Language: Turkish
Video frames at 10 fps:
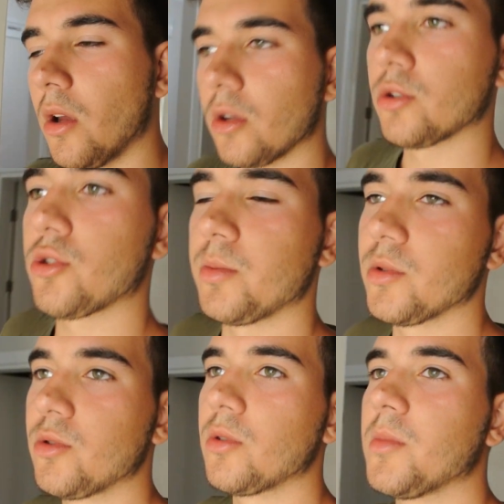
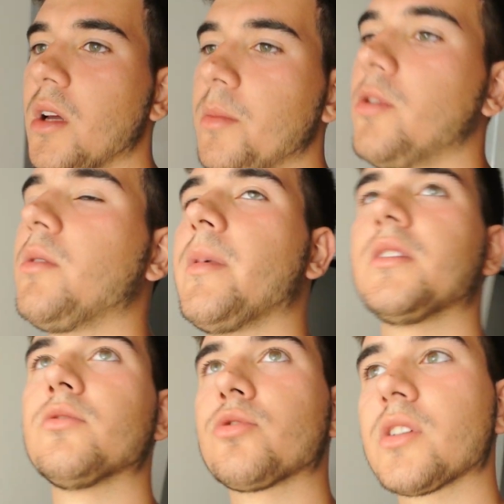Şimdi durumlar böyle. Ben
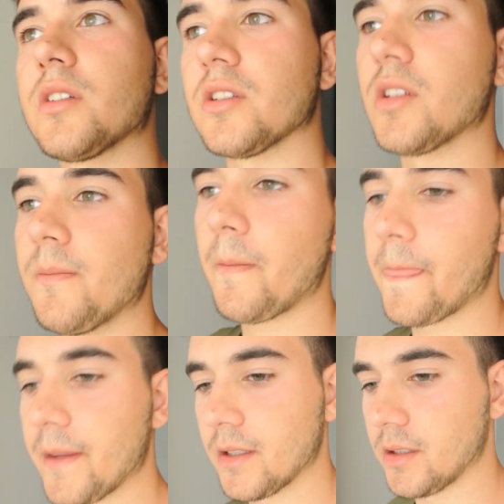de duşa gireceğim.
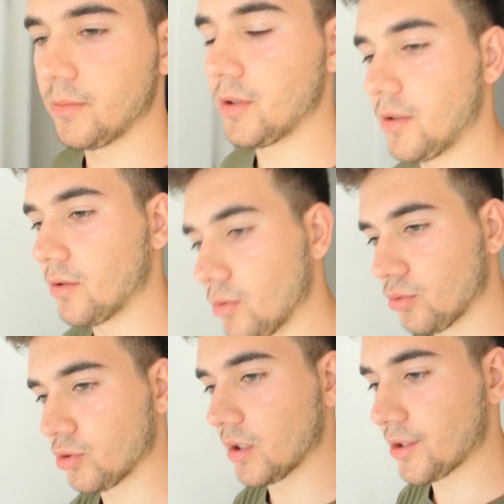Şimdi
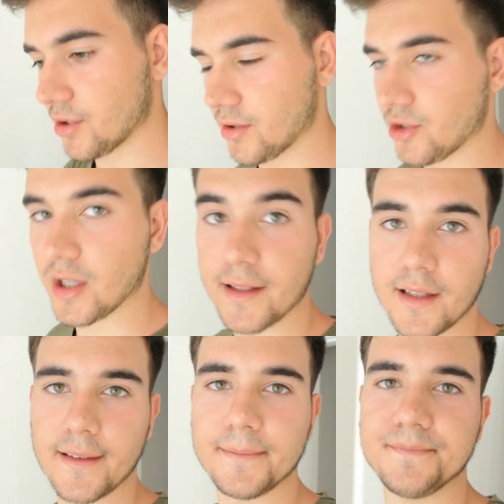duştan çıkınca
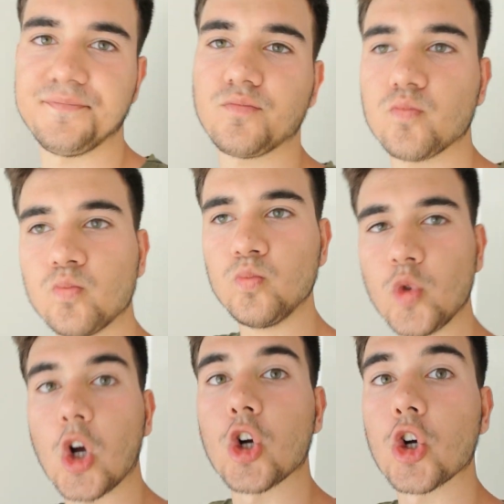yandan
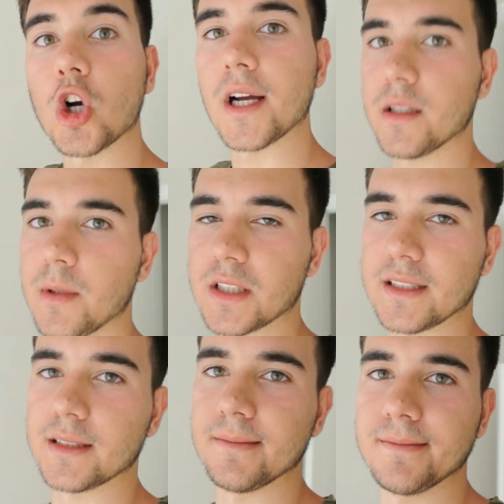kaydı
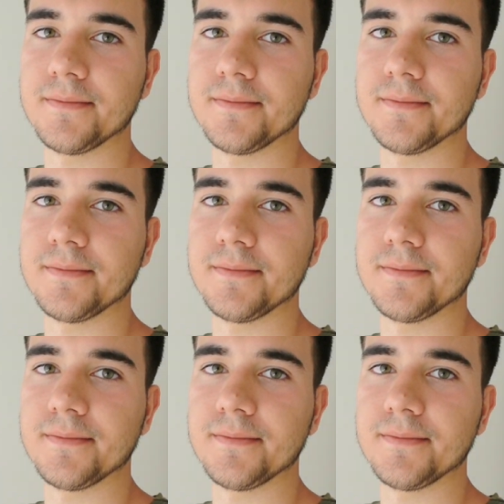başlatırım.